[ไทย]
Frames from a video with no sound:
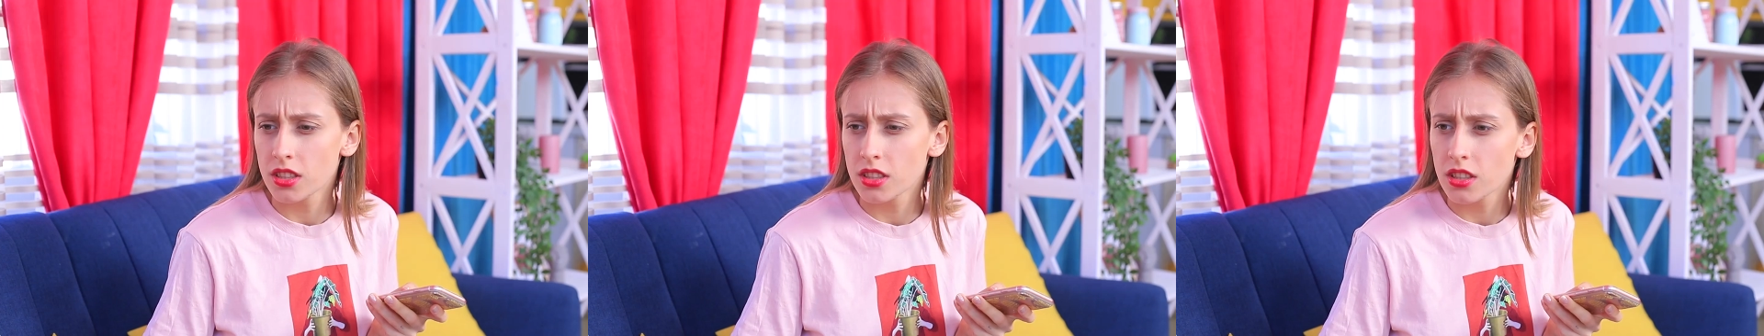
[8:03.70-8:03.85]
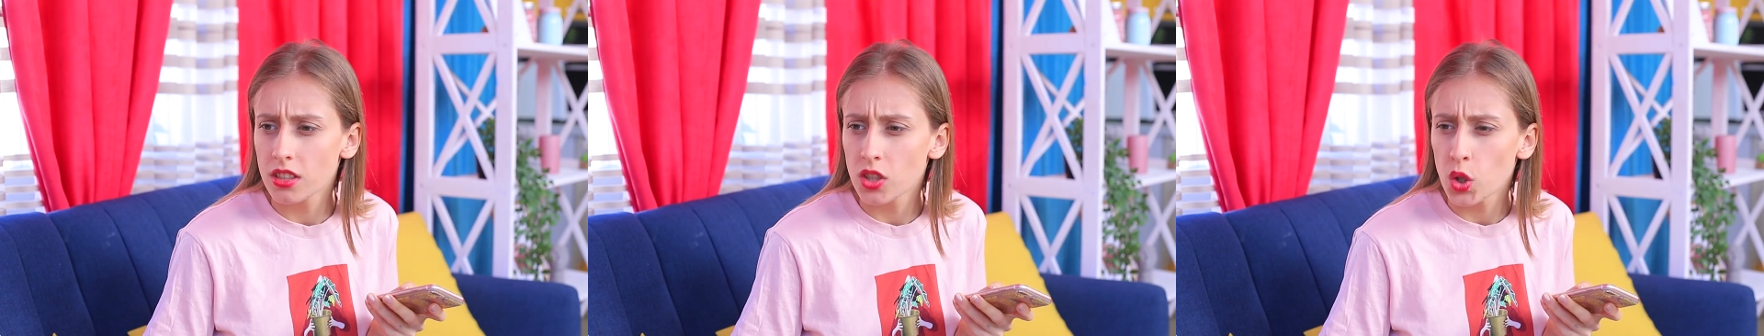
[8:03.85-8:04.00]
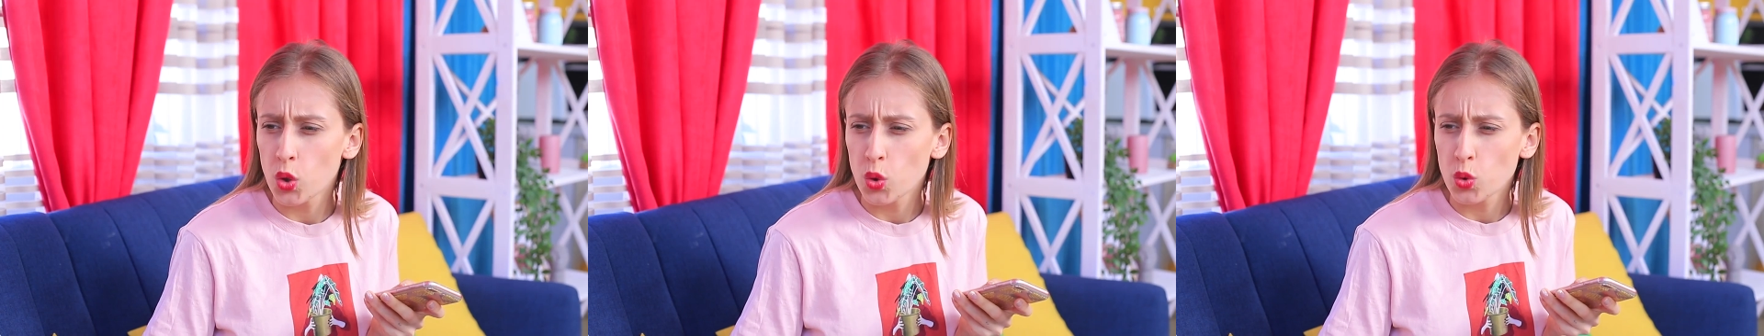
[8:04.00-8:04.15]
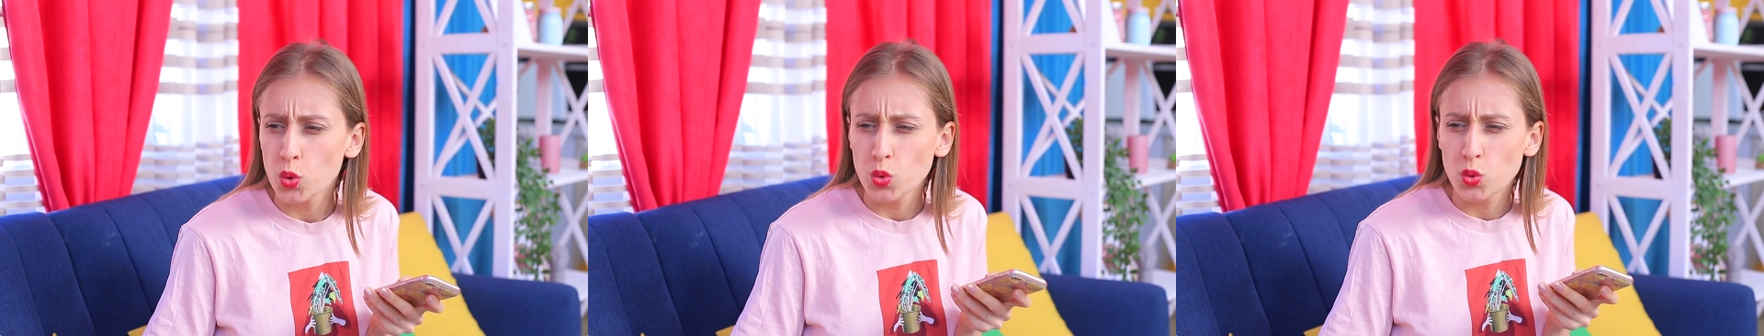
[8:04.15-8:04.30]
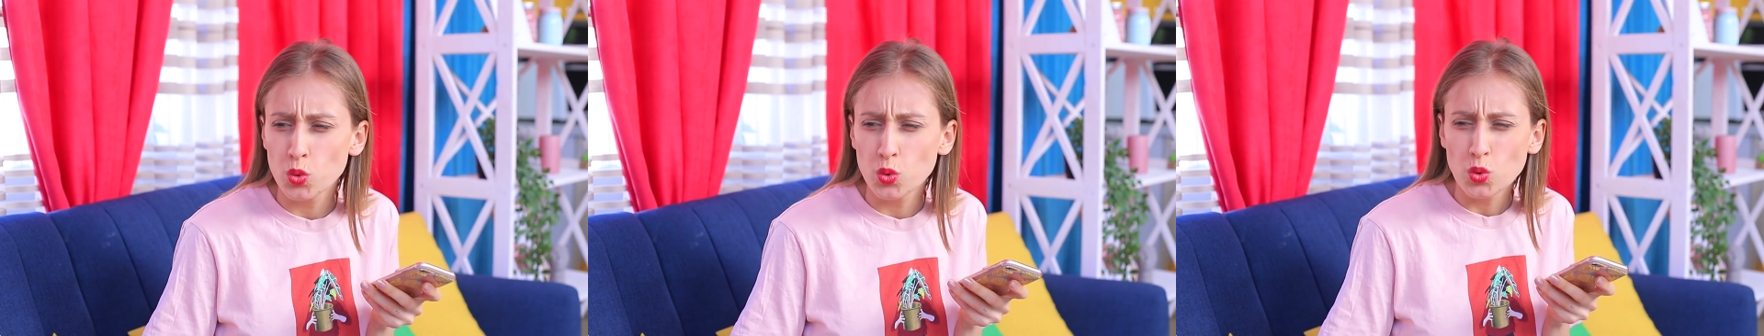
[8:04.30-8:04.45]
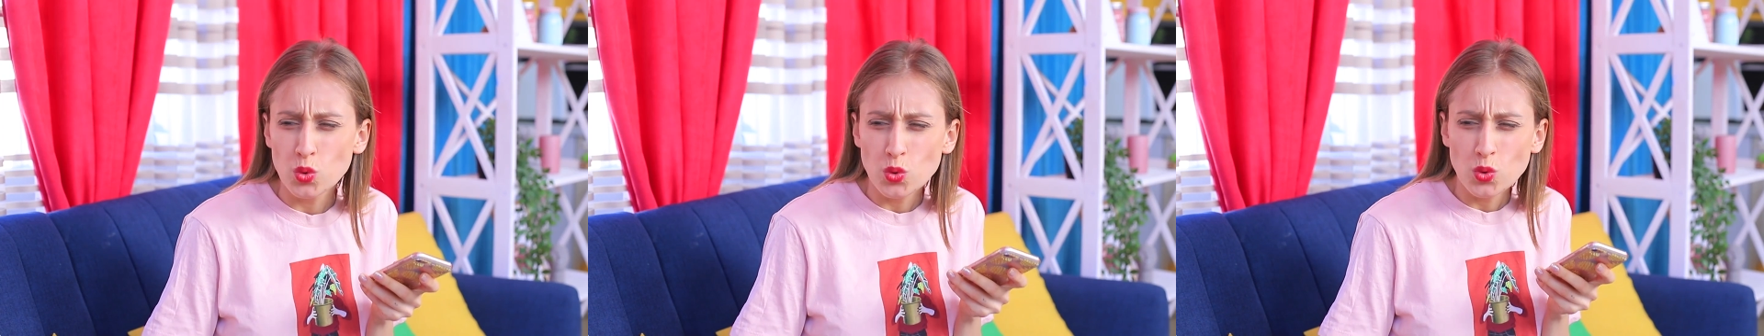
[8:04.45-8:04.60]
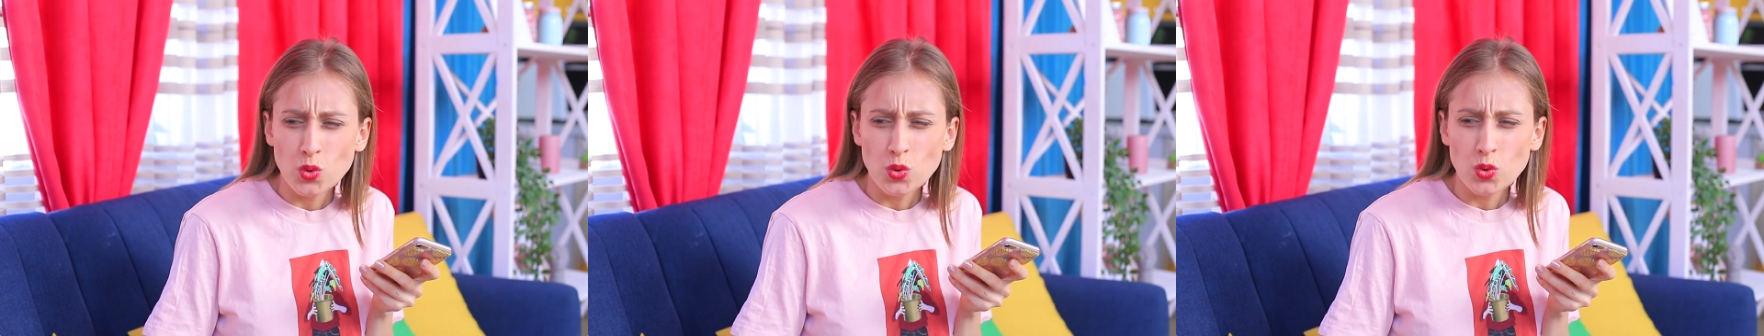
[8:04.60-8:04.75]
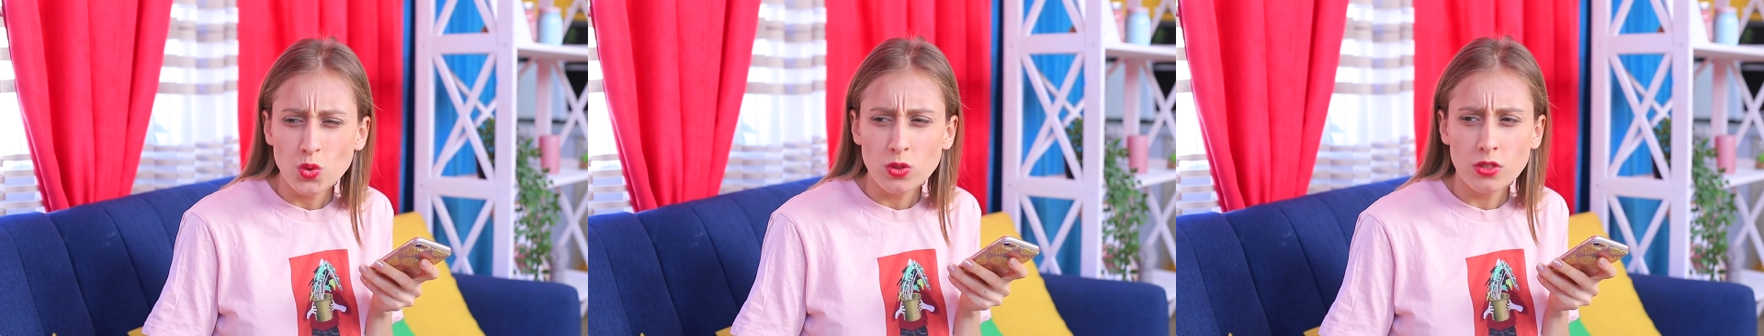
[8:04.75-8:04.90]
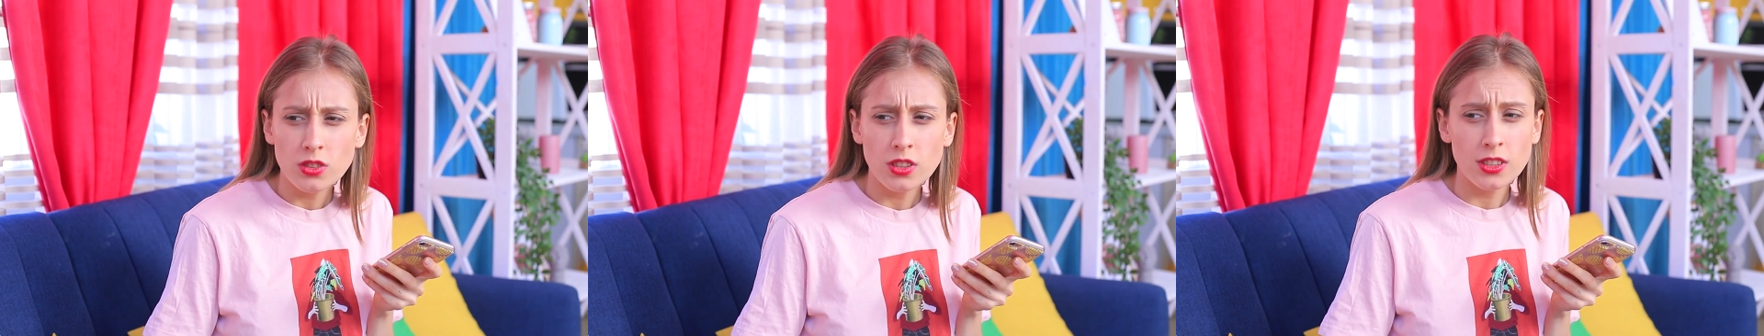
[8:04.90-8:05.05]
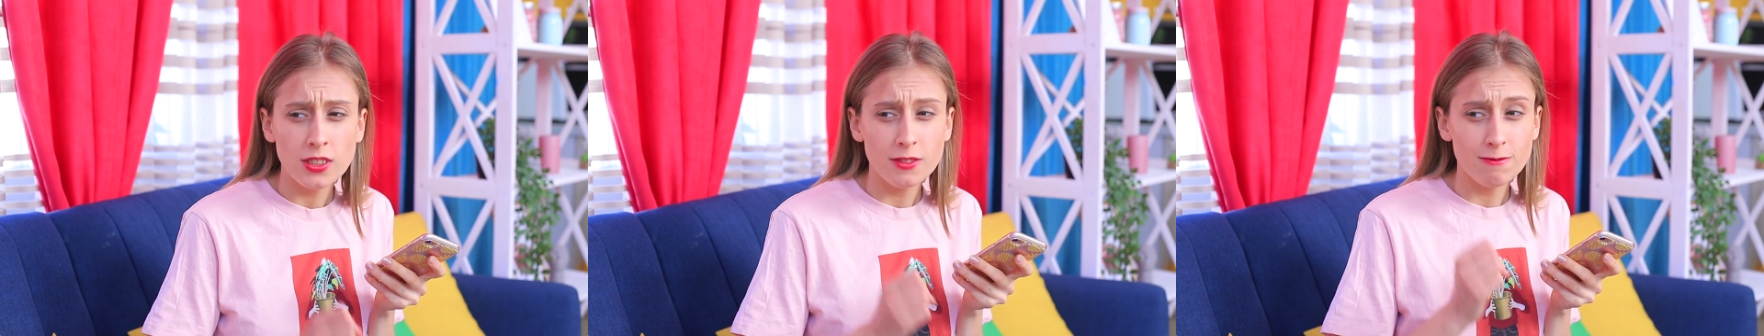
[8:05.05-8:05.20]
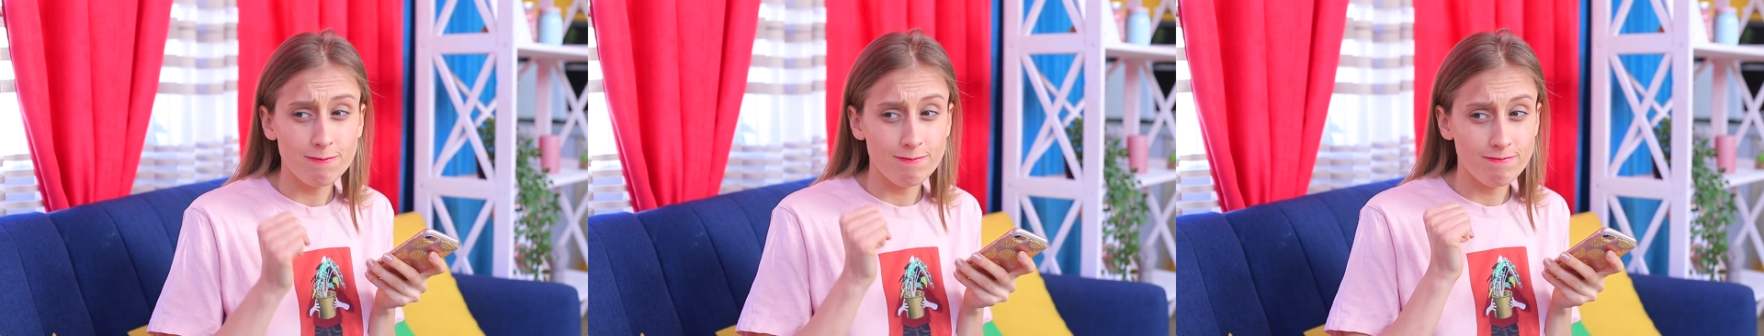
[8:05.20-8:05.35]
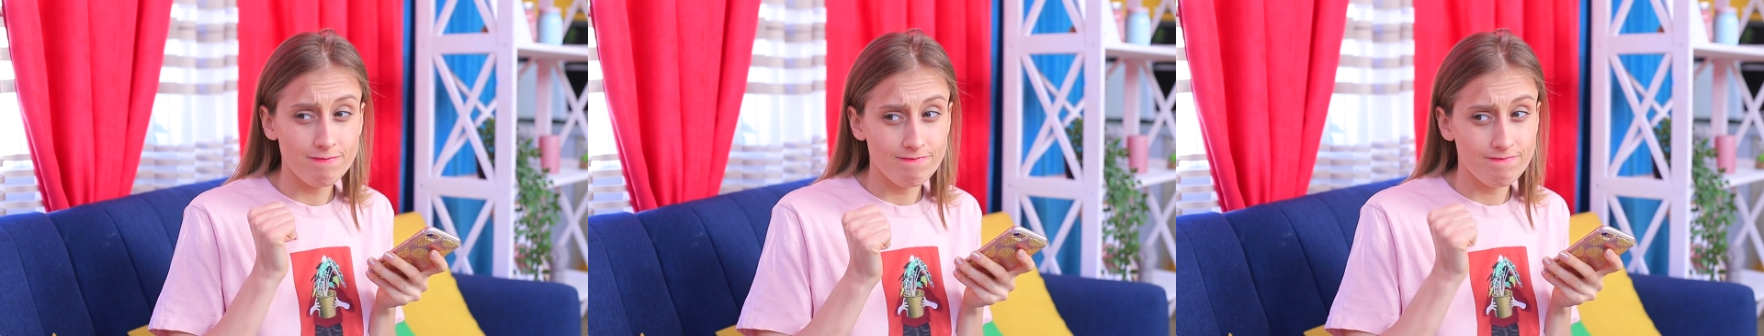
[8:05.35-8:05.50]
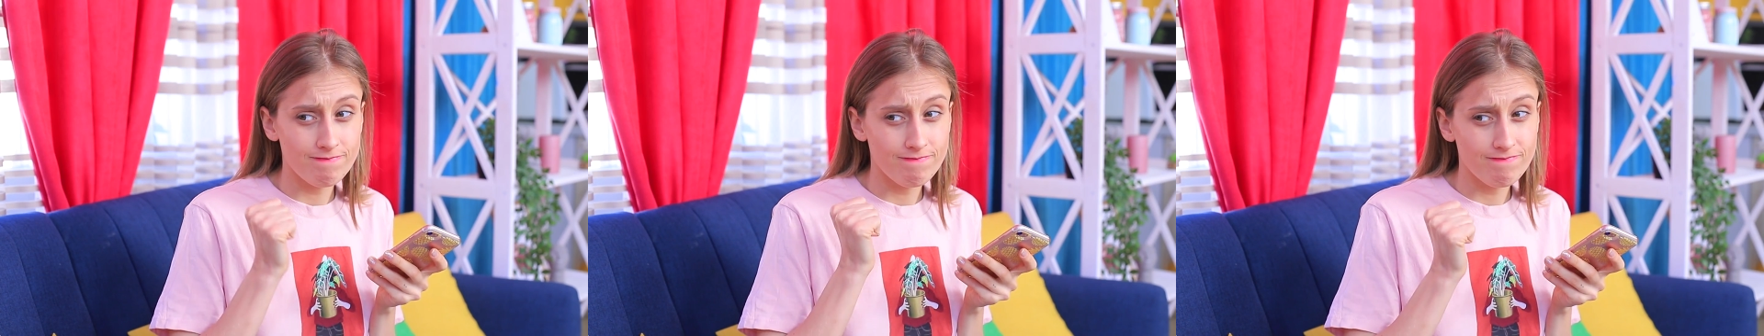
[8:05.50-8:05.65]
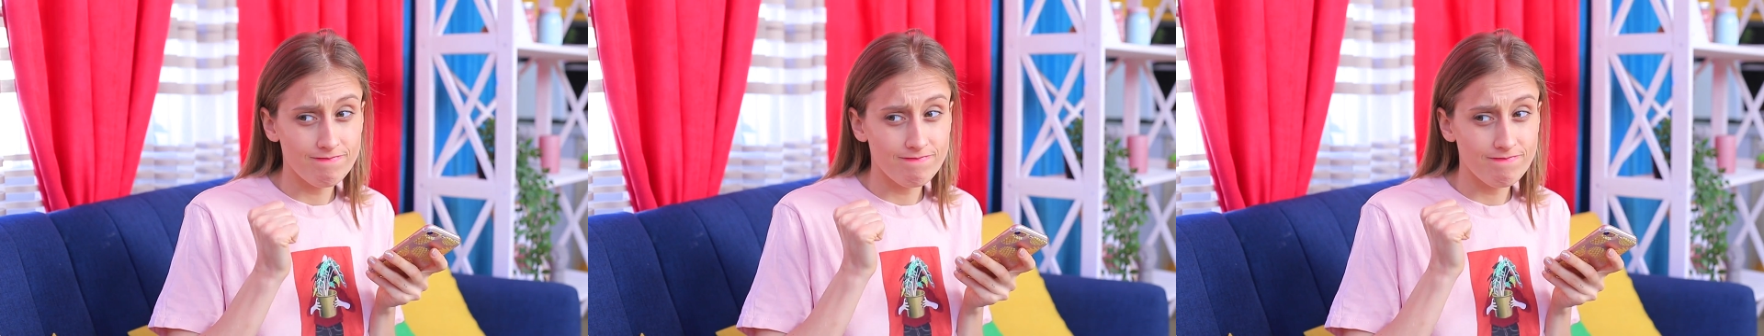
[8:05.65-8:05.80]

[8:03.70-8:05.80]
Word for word: อ๋อโชคดีจัง